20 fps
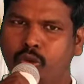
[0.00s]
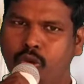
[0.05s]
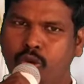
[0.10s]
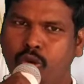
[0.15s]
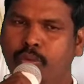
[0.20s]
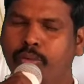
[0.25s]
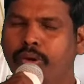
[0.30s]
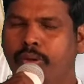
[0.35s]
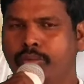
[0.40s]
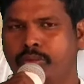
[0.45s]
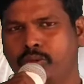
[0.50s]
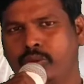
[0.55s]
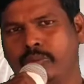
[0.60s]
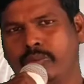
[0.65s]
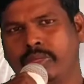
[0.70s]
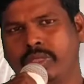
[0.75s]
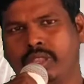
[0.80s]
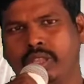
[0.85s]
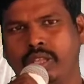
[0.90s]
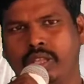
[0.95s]
కుటుంబము
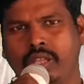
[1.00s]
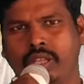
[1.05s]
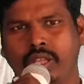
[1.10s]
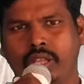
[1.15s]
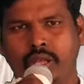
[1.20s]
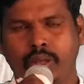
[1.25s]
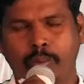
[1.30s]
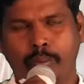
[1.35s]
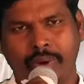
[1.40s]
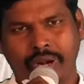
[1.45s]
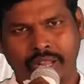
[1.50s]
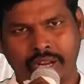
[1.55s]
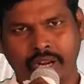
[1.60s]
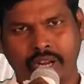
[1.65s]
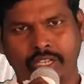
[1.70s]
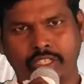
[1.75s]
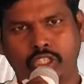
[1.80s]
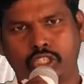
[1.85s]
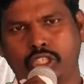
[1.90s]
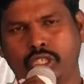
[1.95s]
మన
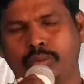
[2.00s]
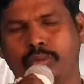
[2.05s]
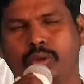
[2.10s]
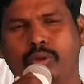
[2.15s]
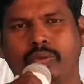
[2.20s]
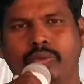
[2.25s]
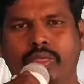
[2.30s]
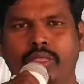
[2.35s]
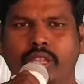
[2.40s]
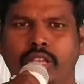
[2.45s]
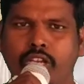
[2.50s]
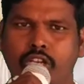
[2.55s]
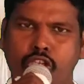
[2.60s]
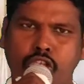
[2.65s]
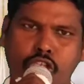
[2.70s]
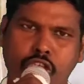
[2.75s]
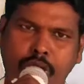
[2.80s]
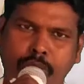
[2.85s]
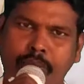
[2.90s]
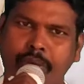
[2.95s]
రాజ్యము
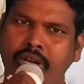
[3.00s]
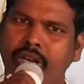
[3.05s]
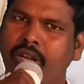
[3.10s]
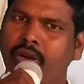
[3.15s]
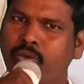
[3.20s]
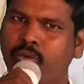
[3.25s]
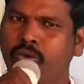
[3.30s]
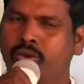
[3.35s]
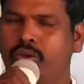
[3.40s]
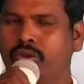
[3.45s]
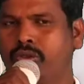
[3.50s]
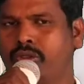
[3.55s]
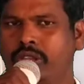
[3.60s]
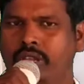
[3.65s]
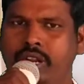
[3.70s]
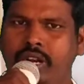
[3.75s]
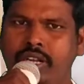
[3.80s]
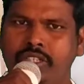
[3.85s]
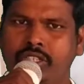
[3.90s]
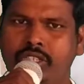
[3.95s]
క్షేమంగా
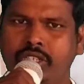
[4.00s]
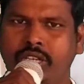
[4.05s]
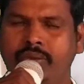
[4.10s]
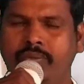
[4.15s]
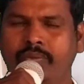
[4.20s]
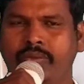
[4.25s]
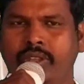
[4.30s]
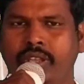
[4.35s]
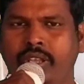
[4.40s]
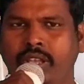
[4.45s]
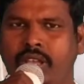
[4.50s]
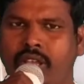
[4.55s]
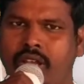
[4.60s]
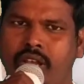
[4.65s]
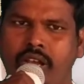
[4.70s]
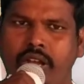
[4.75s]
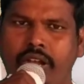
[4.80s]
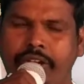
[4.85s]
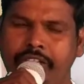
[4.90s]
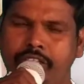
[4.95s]
ఉంటుంది రాజా
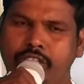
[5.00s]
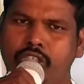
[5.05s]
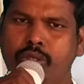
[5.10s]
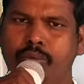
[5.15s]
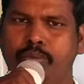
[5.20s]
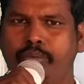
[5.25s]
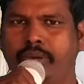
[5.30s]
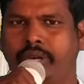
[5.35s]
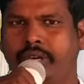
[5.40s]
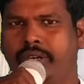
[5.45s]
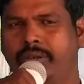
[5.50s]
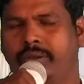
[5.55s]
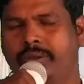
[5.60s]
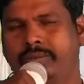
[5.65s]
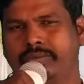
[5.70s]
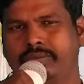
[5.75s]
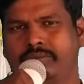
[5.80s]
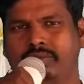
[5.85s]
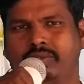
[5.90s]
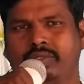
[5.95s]
అని చెప్పాడు
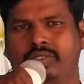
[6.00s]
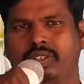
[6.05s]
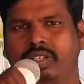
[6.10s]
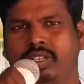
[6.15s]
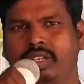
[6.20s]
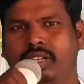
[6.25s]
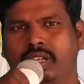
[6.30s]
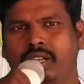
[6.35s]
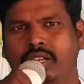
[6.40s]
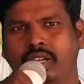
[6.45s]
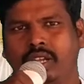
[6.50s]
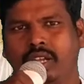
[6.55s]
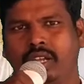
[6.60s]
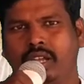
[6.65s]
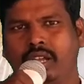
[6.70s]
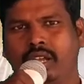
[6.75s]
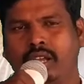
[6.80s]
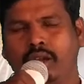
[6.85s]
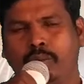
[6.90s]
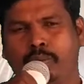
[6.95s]

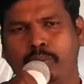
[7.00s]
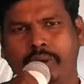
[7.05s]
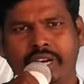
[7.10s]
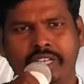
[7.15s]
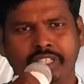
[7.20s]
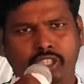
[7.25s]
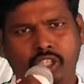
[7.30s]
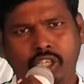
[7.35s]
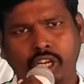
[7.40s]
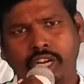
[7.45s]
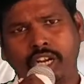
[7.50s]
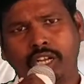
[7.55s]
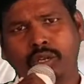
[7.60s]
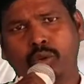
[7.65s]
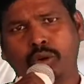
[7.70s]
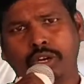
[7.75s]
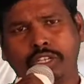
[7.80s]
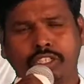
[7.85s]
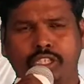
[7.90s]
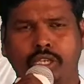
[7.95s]
ప్రజలకు
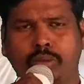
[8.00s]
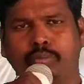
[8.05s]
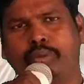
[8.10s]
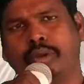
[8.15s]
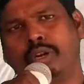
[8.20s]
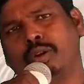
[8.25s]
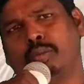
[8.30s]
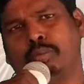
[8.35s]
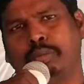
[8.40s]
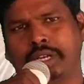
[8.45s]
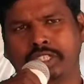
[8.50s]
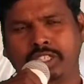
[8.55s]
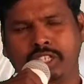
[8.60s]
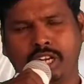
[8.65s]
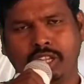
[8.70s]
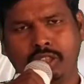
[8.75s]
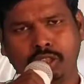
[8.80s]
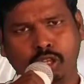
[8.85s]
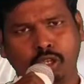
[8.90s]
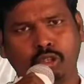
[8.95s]
కూడా చెప్పాడు
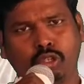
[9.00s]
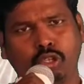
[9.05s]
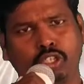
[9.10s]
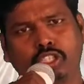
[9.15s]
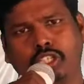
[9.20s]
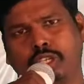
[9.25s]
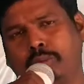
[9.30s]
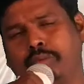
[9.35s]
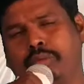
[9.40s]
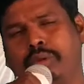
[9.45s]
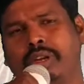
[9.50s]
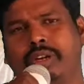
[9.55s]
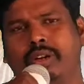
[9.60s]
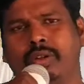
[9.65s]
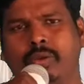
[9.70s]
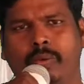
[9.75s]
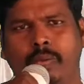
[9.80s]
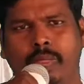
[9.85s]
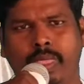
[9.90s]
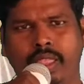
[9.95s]
ప్రజలందరితో
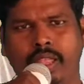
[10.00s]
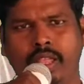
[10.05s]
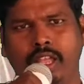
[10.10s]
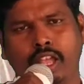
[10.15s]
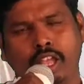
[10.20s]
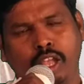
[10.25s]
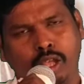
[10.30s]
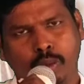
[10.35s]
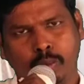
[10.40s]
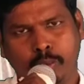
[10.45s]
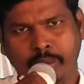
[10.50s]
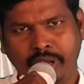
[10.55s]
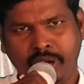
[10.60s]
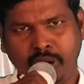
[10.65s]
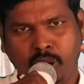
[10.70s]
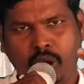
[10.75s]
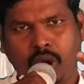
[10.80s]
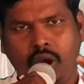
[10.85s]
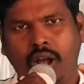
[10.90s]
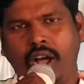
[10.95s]
చెప్పాడు
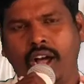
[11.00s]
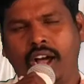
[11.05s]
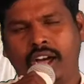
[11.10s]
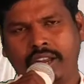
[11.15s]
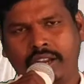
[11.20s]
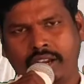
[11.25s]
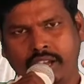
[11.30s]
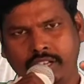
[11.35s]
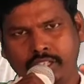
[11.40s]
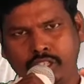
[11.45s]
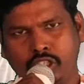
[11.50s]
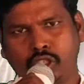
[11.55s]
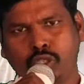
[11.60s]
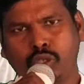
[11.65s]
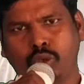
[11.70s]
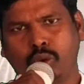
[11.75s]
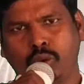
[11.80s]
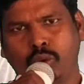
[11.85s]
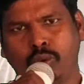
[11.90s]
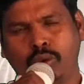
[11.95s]
మీరు ఆ
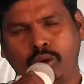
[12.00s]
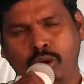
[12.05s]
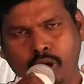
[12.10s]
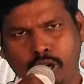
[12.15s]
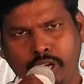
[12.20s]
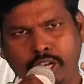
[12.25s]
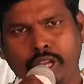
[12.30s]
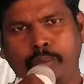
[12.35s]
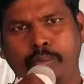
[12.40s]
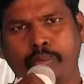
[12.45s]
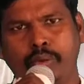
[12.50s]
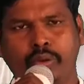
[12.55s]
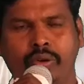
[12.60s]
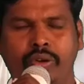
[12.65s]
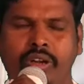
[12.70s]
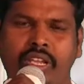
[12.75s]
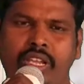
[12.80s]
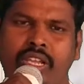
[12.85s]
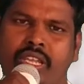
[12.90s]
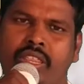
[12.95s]
రాజుకు
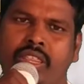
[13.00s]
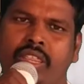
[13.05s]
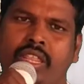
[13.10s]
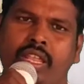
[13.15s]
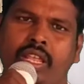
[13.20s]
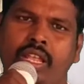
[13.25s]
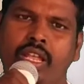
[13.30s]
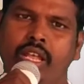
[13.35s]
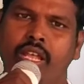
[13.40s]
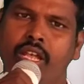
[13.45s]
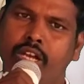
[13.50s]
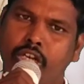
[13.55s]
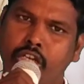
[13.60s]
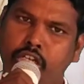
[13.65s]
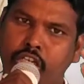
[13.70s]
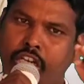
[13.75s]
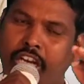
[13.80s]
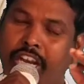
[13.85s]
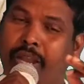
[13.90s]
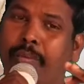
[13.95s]
లొంగిపోండి
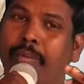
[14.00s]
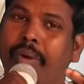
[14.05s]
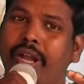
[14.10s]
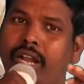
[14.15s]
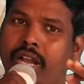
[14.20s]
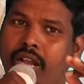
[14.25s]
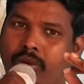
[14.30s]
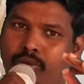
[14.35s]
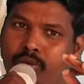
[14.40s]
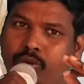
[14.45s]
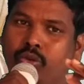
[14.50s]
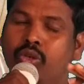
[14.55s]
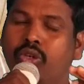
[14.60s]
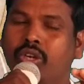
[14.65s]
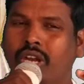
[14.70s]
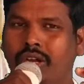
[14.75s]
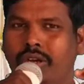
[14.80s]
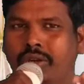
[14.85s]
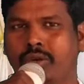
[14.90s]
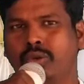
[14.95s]
క్షేమంగా
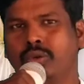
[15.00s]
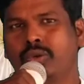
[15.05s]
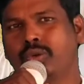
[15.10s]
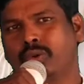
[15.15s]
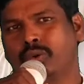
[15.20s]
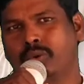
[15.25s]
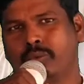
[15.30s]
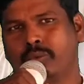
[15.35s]
ఉంటారు